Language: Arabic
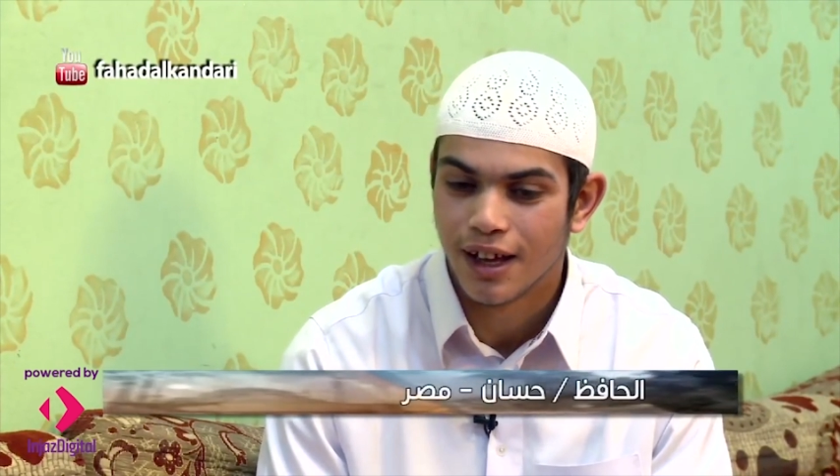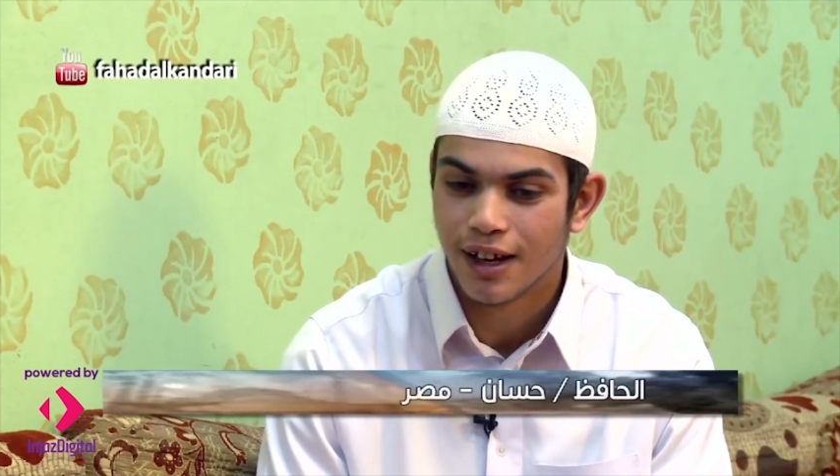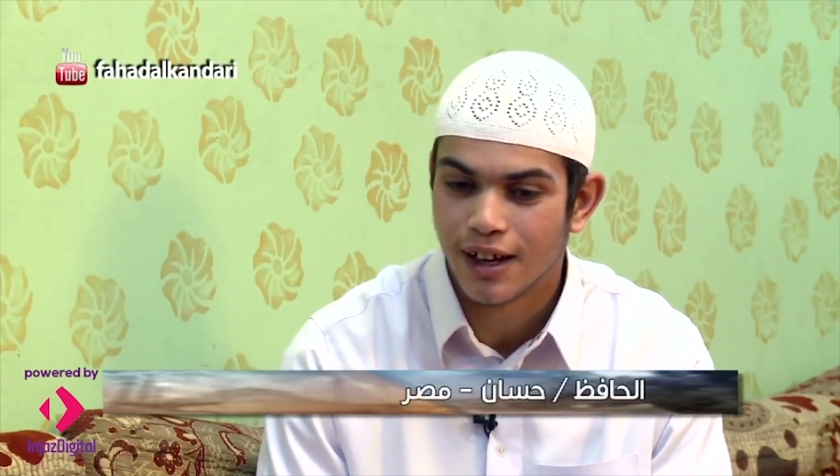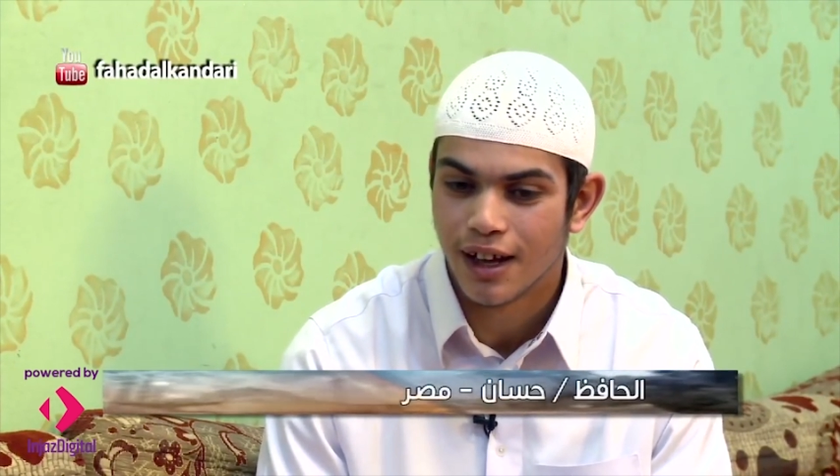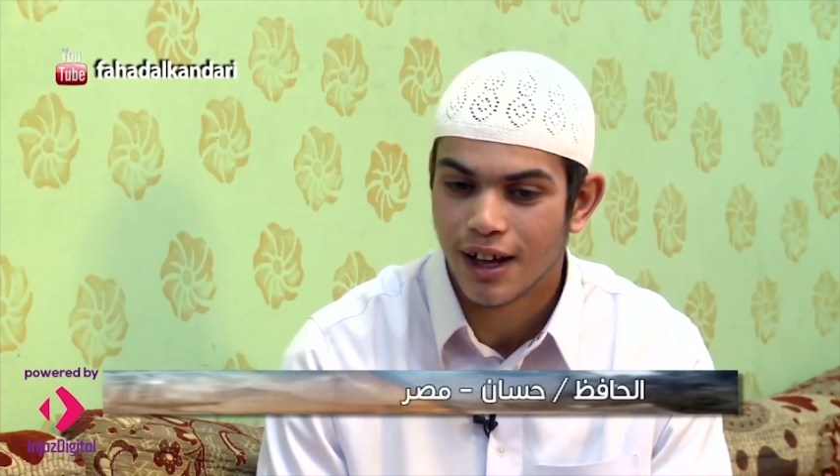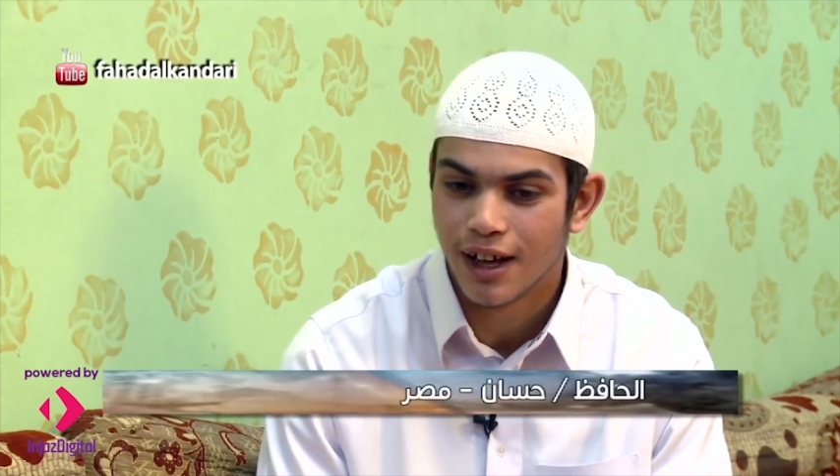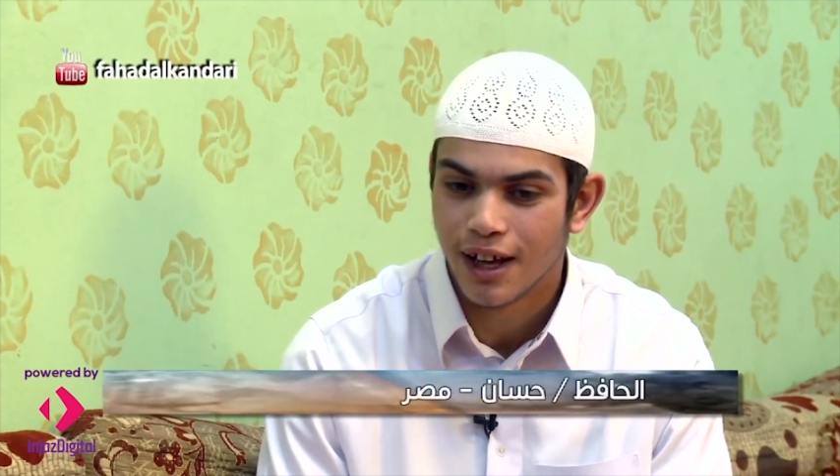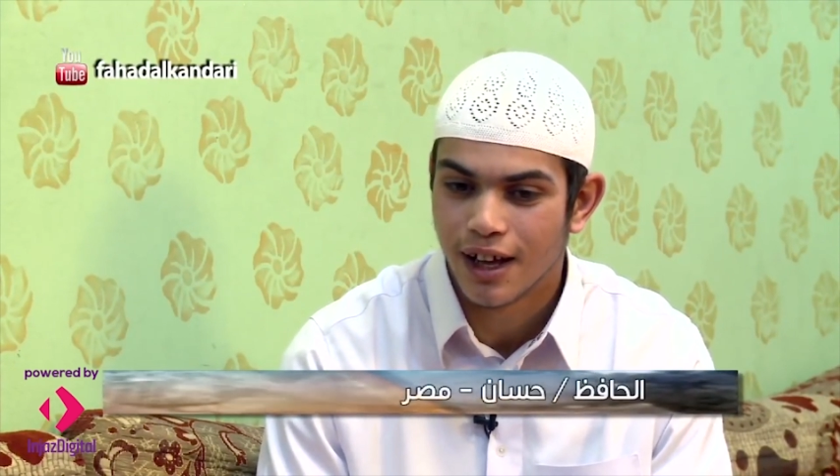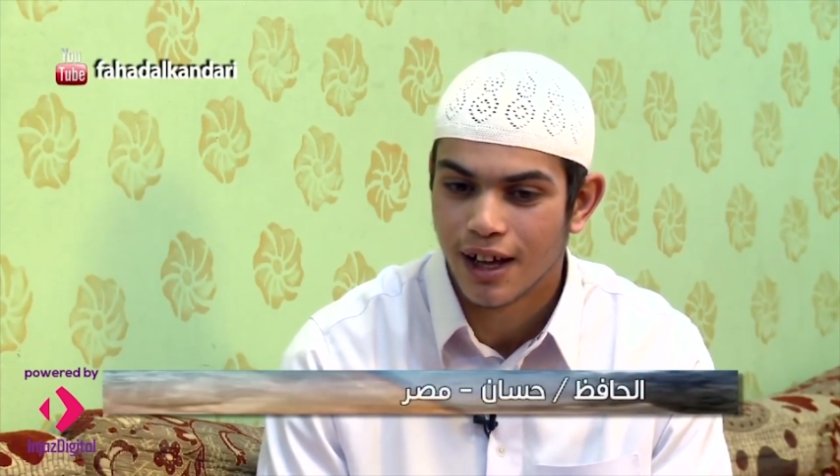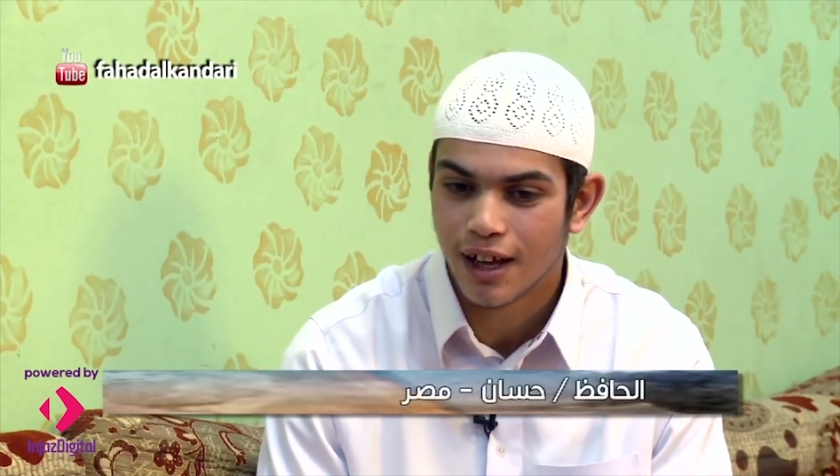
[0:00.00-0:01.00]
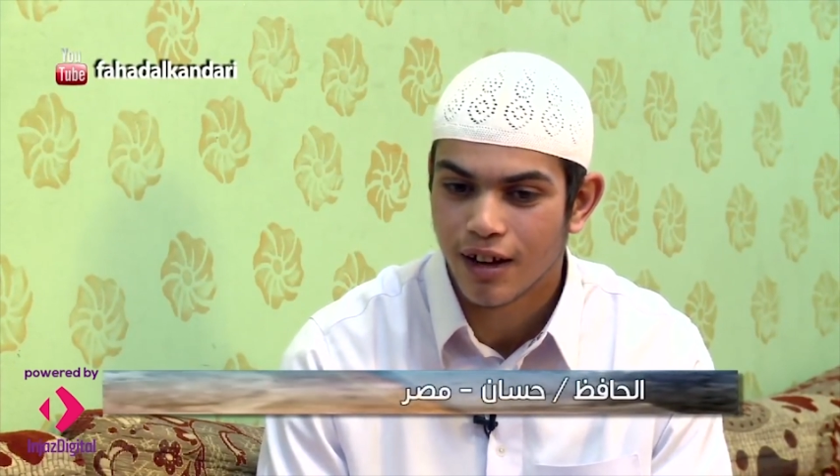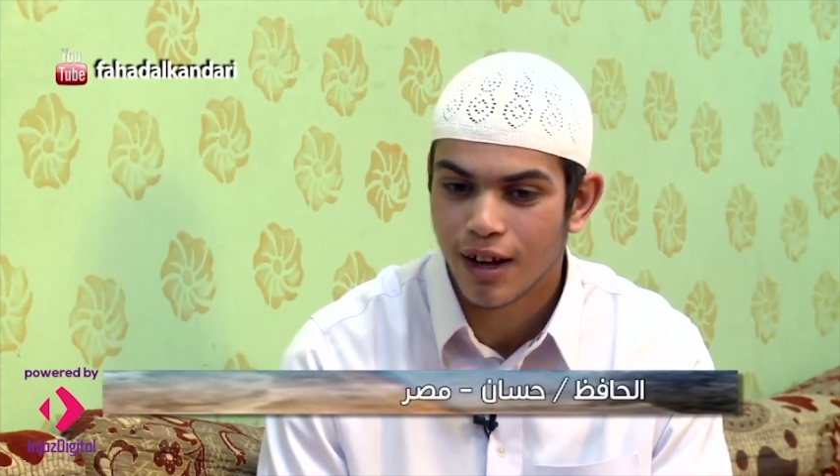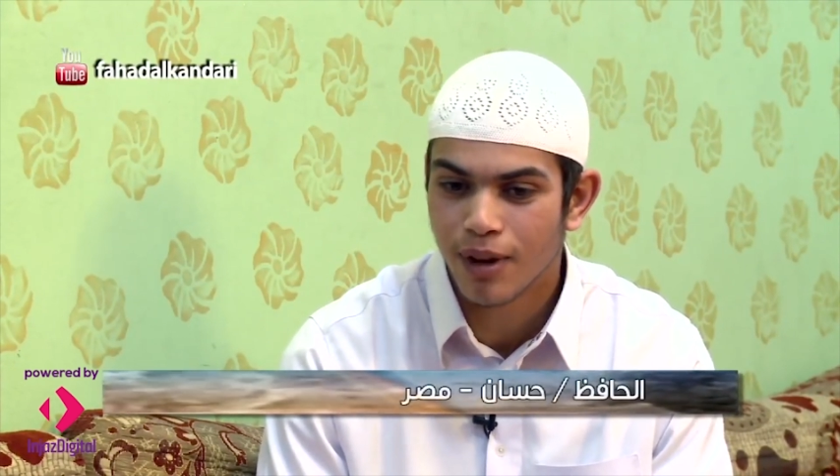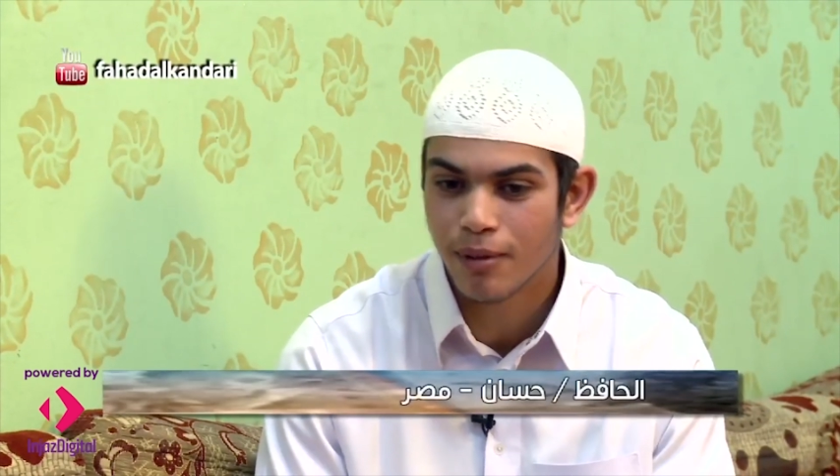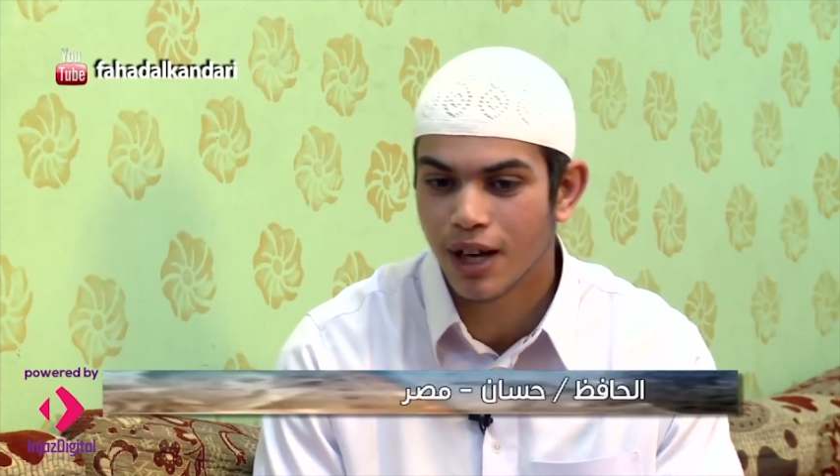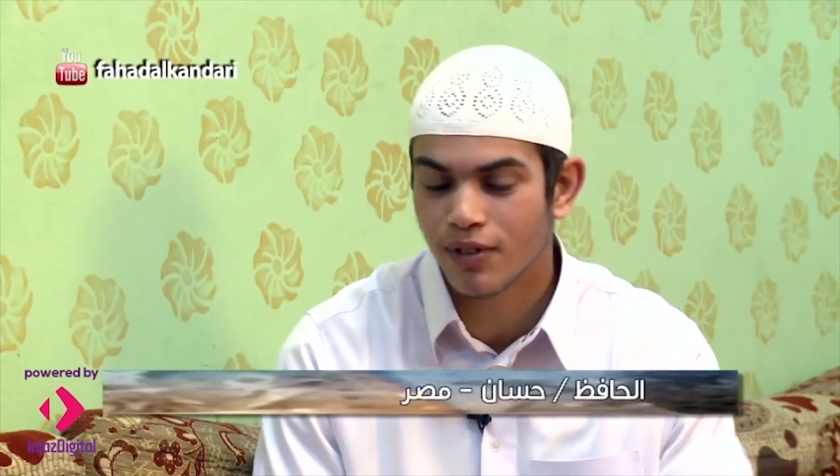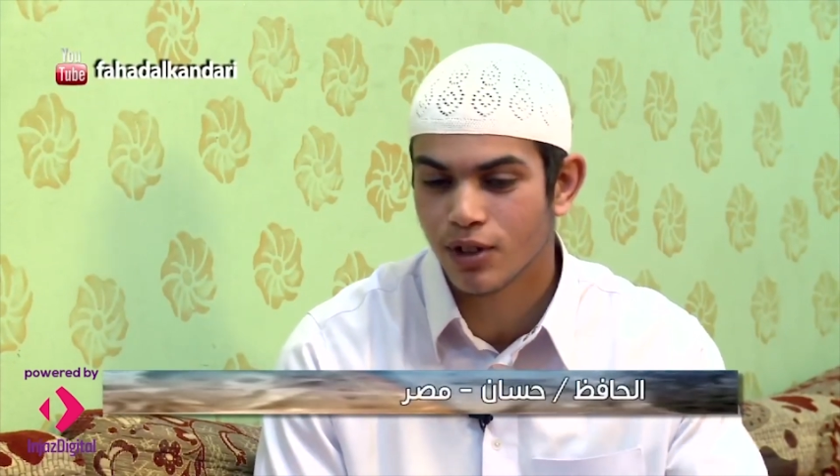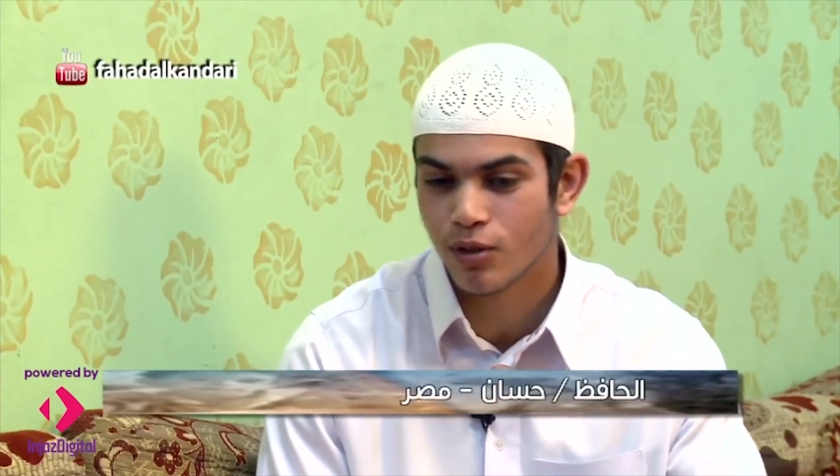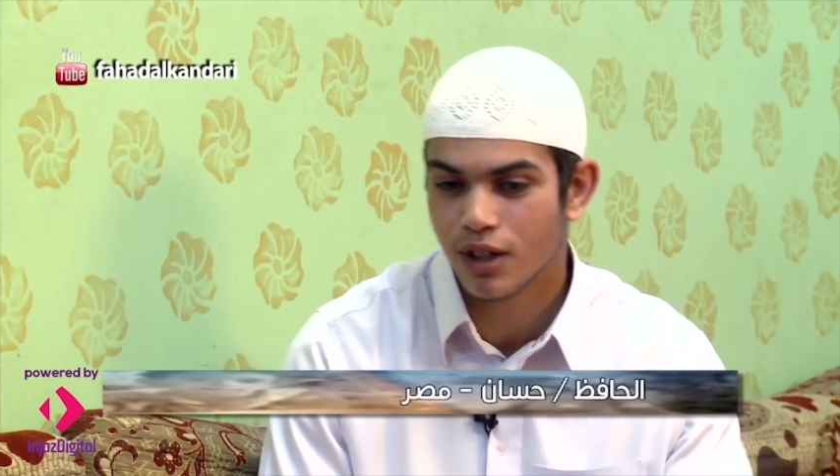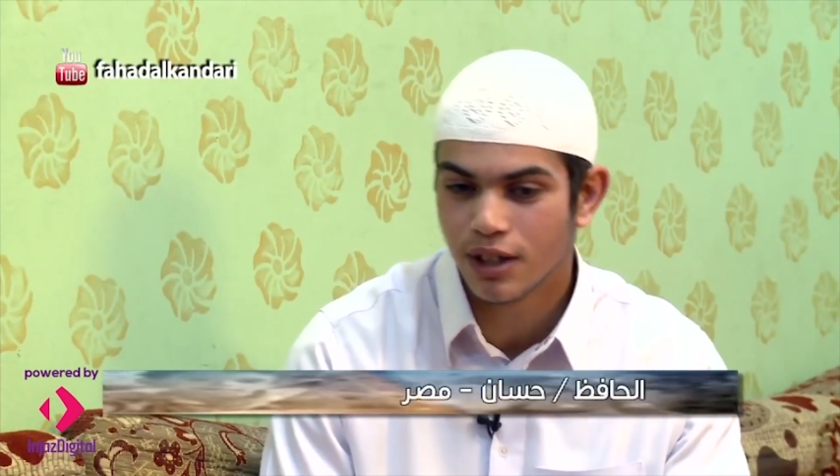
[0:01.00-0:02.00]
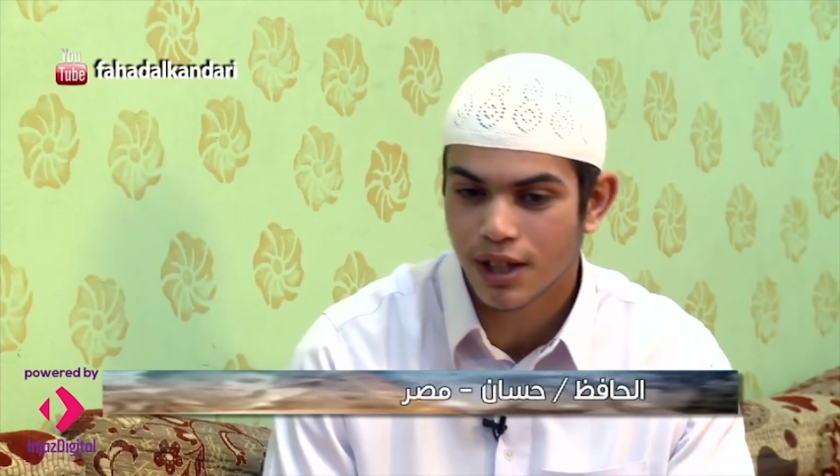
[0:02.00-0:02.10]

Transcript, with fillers: أن قبل ما أحفظ القرآن